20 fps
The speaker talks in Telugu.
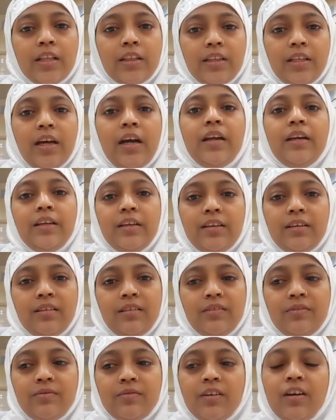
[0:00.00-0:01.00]
అంది అని
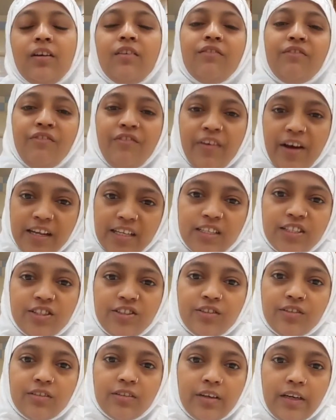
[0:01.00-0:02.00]
ఫస్ట్
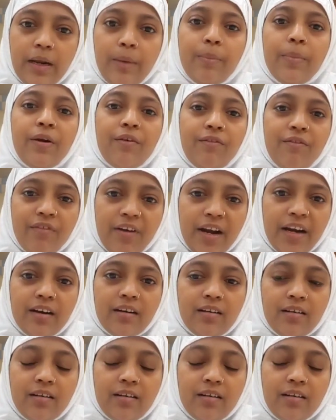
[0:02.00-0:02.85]
నెంబర్ వన్